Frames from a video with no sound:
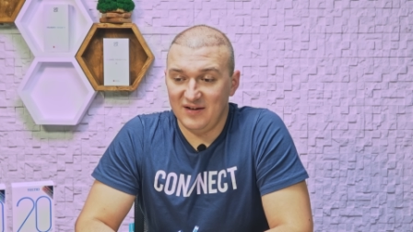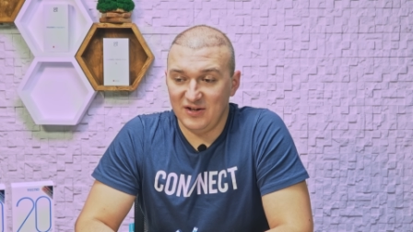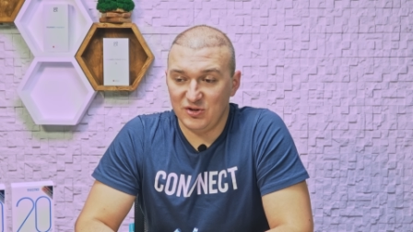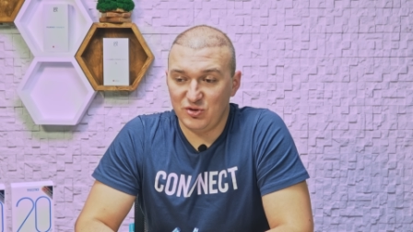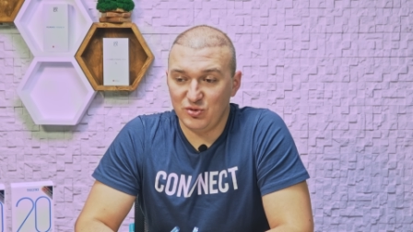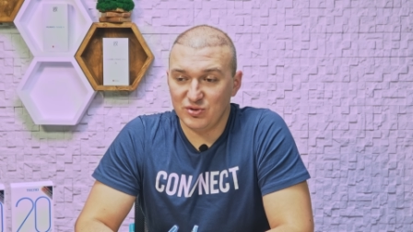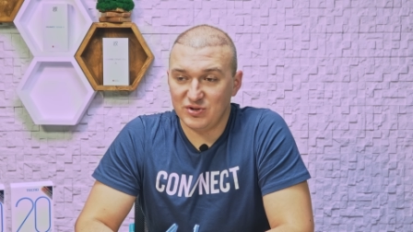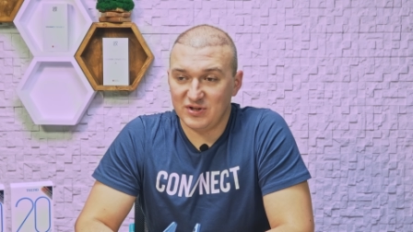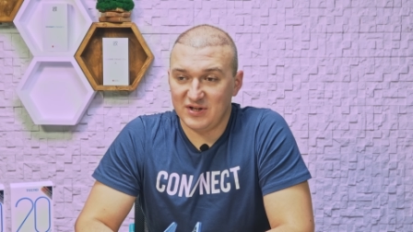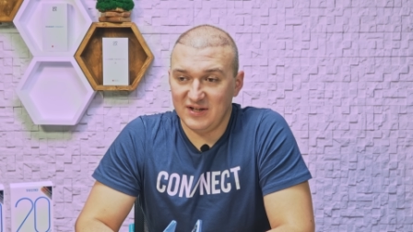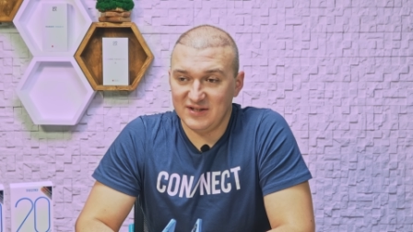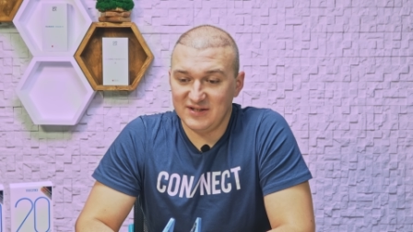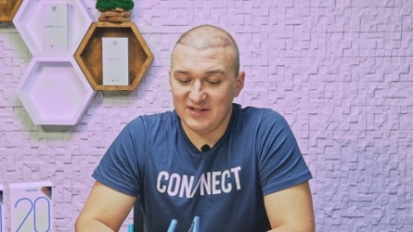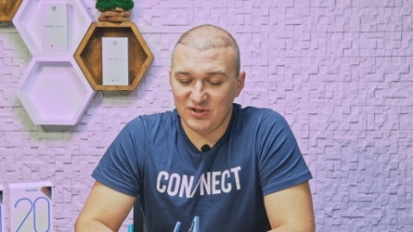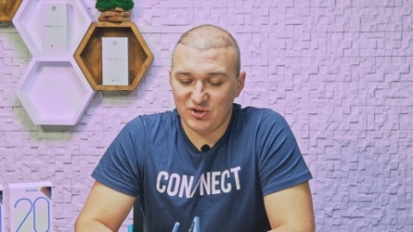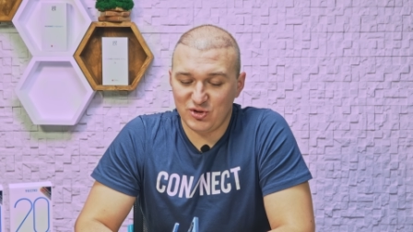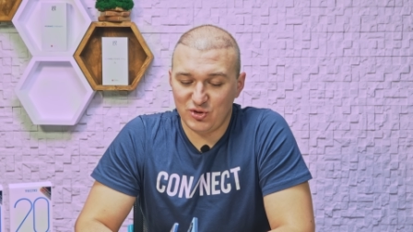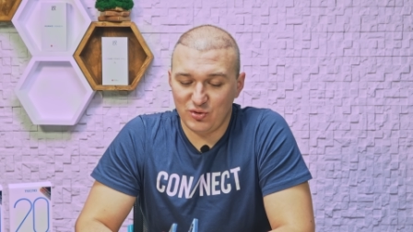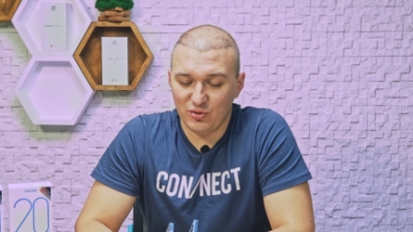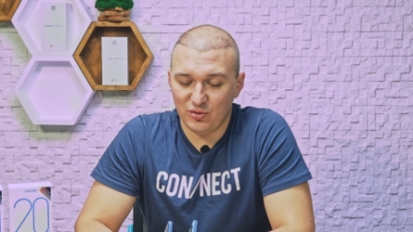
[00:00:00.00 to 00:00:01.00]
хочу
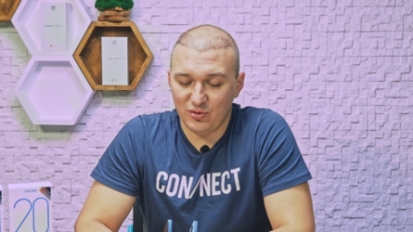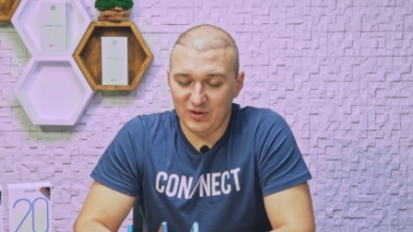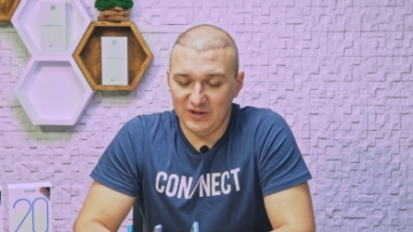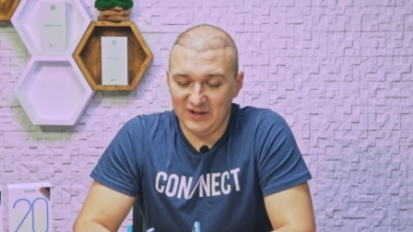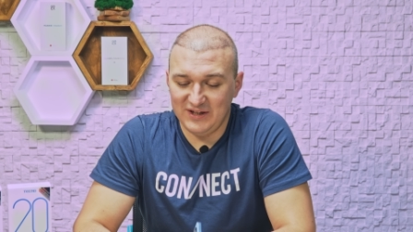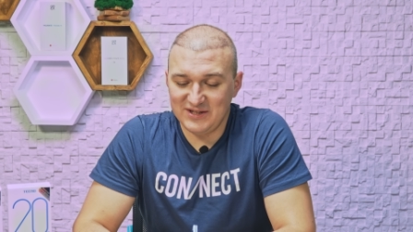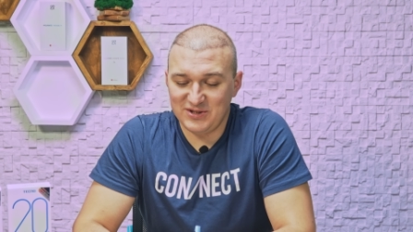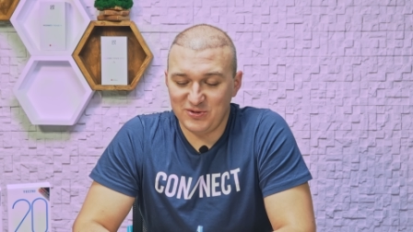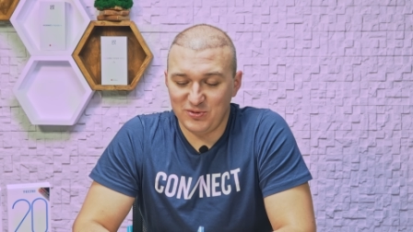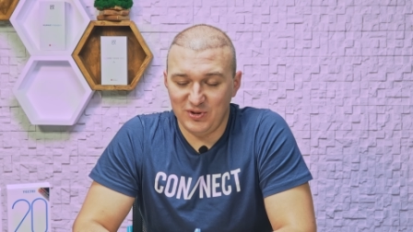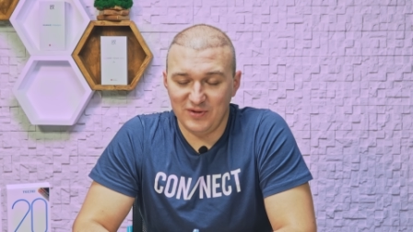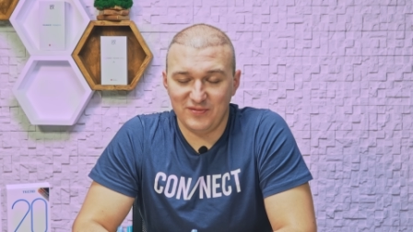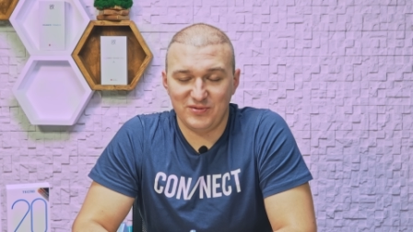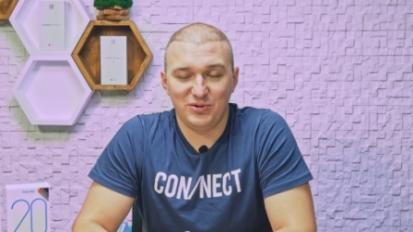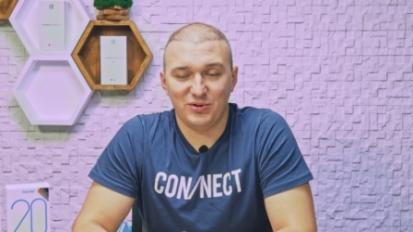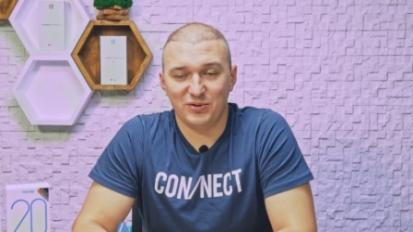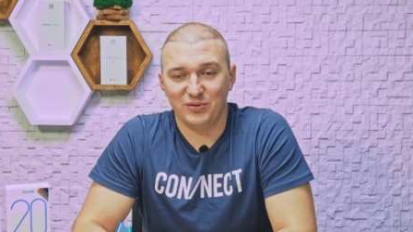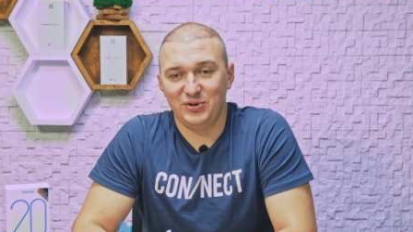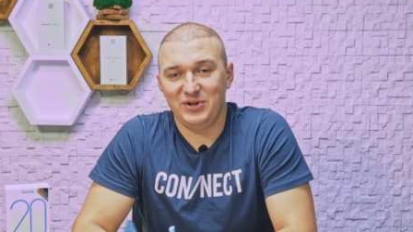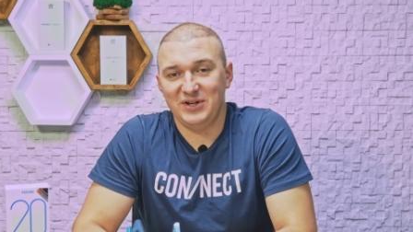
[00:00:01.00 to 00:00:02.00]
сказать, что есть у них все равно